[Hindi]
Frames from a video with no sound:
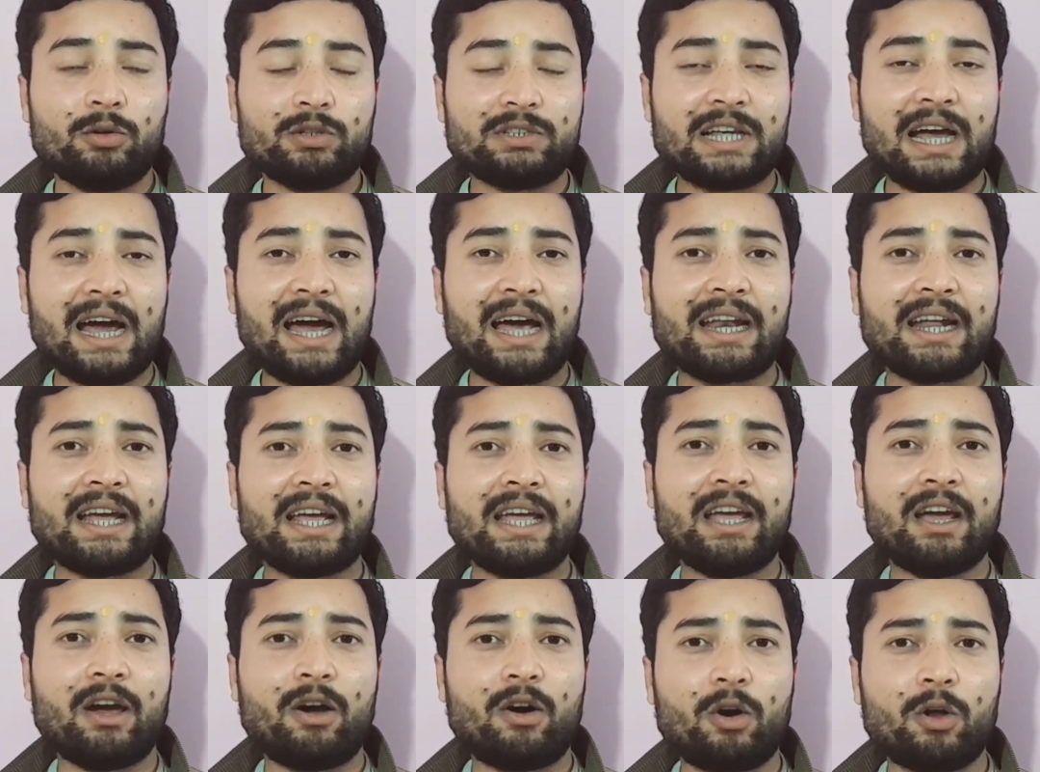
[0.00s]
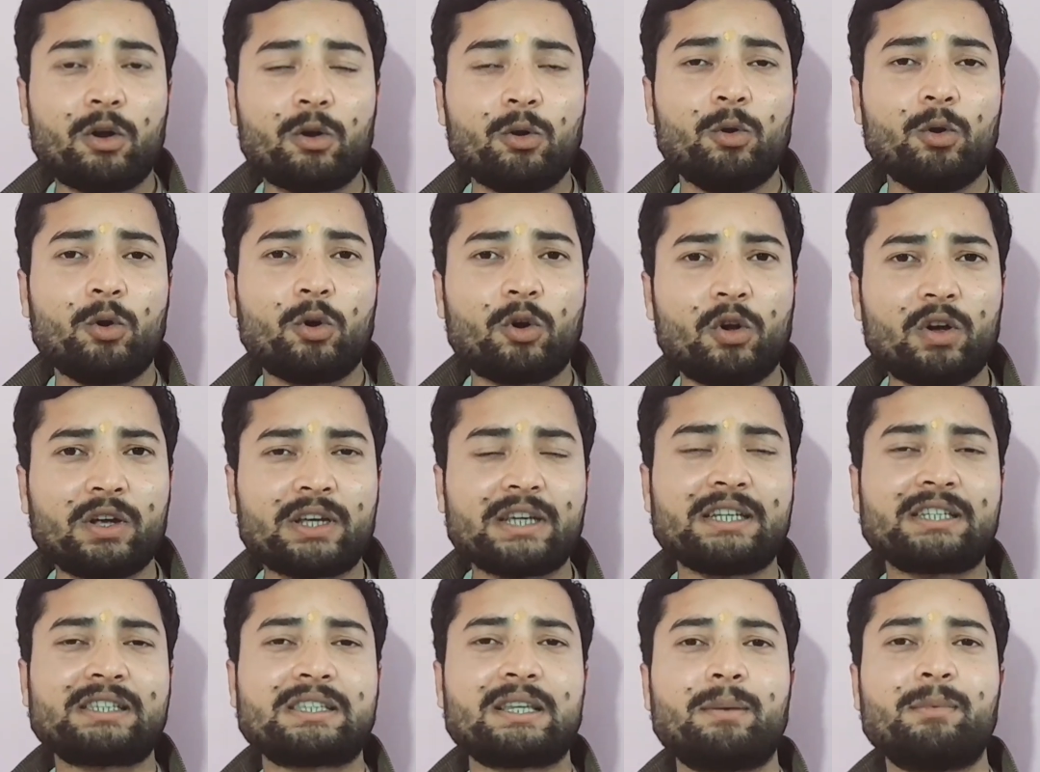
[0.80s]
जा रहे हैं और लोगों
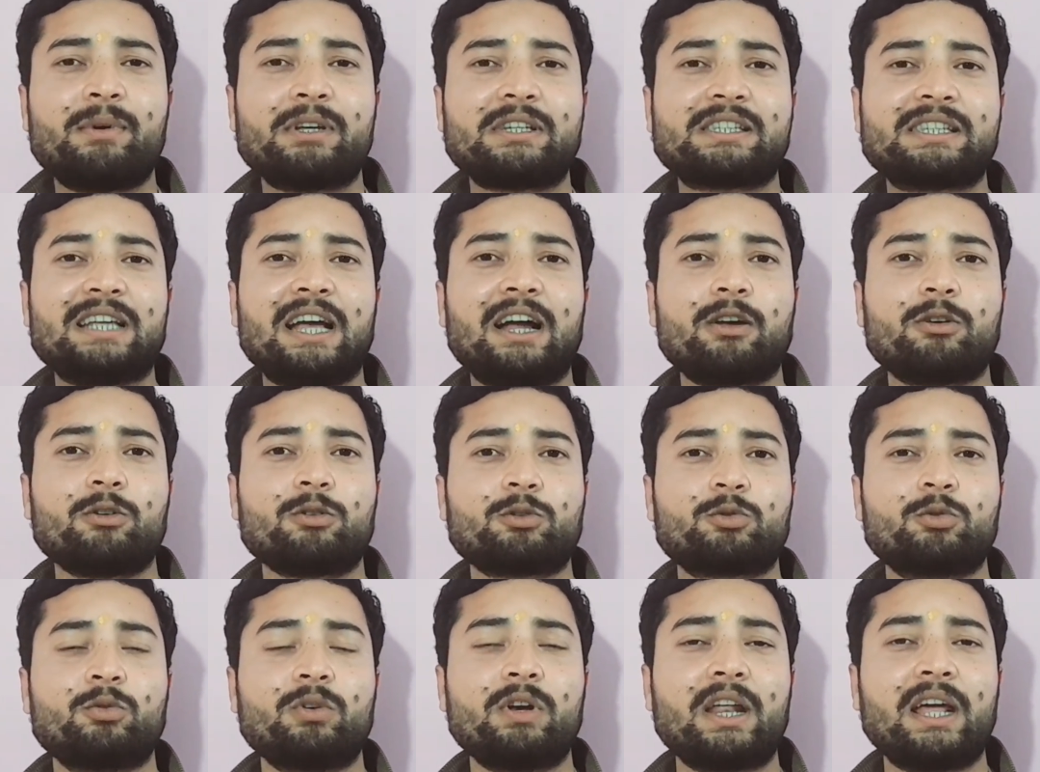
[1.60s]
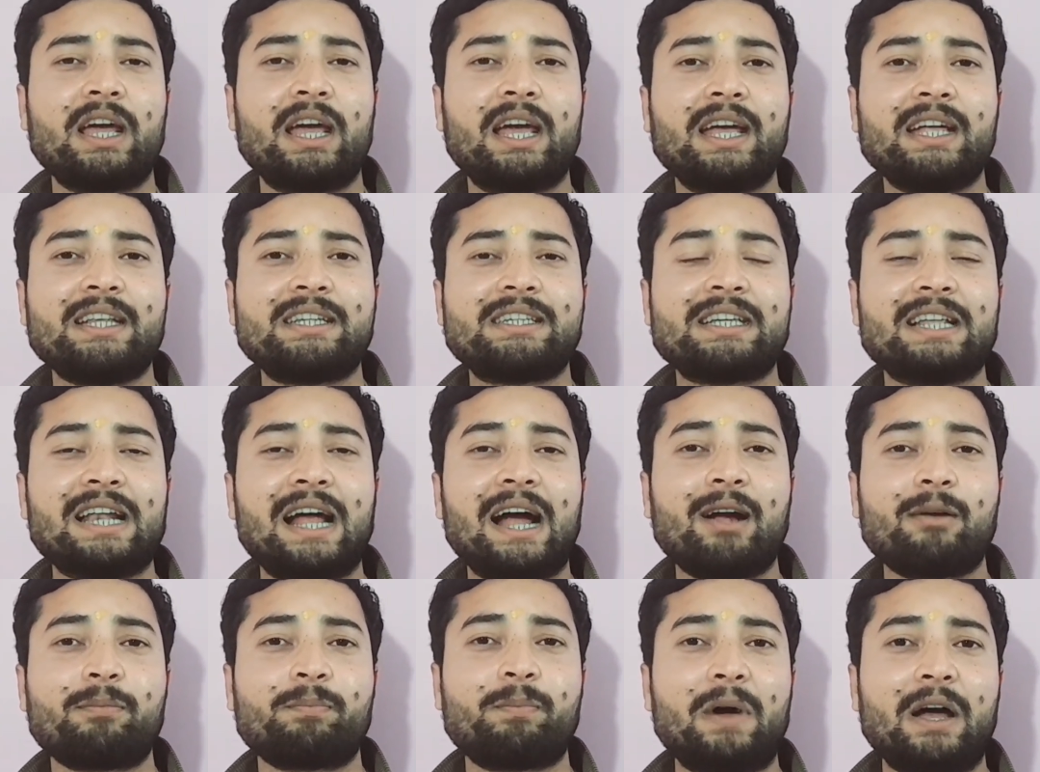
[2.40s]
की समस्या को सुन रहे हैं
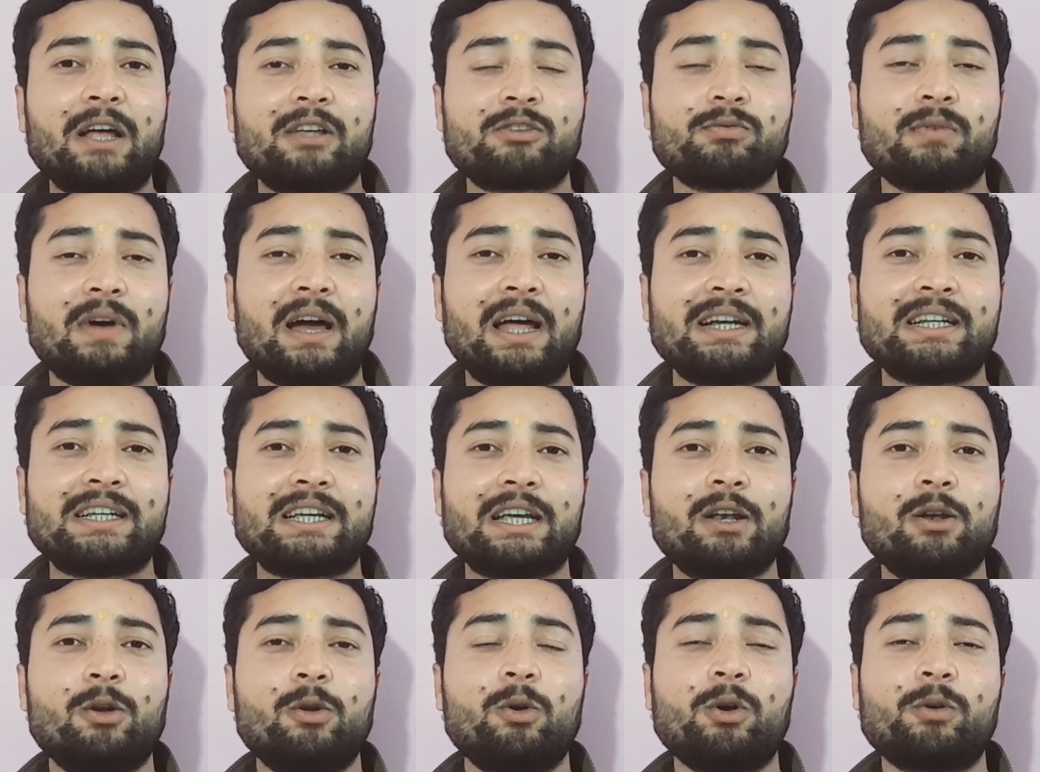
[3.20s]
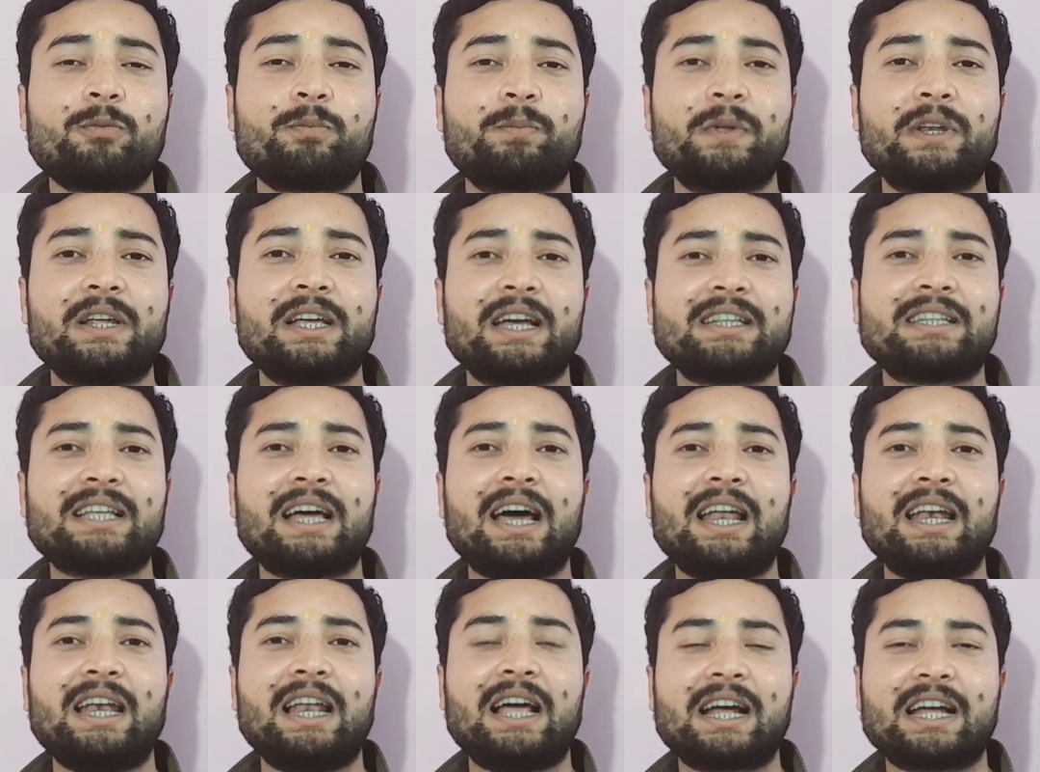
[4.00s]
चिराग पासवान की
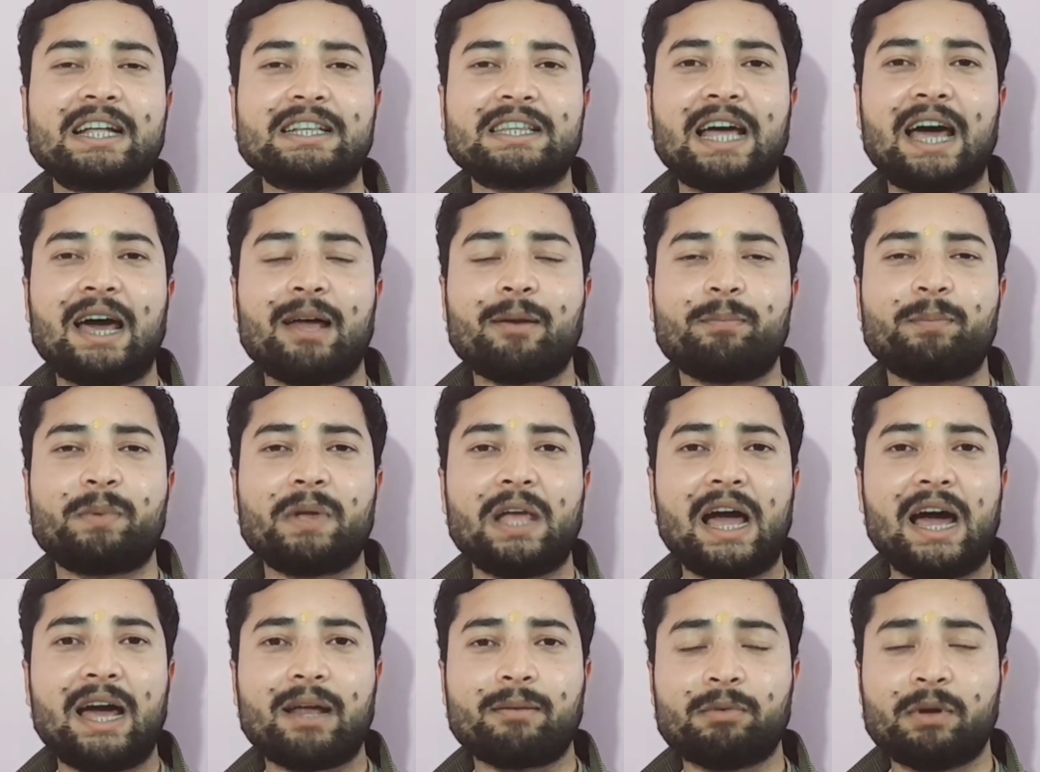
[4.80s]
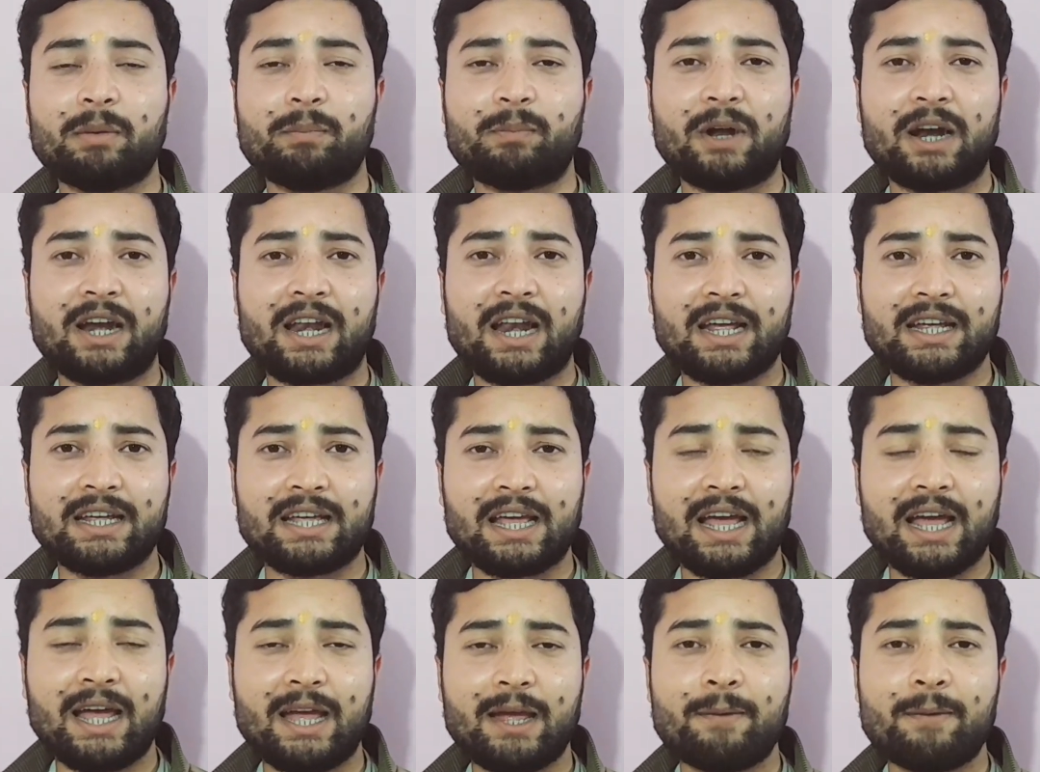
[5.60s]
लोकप्रियता लगातार बिहार में बढ़ रही है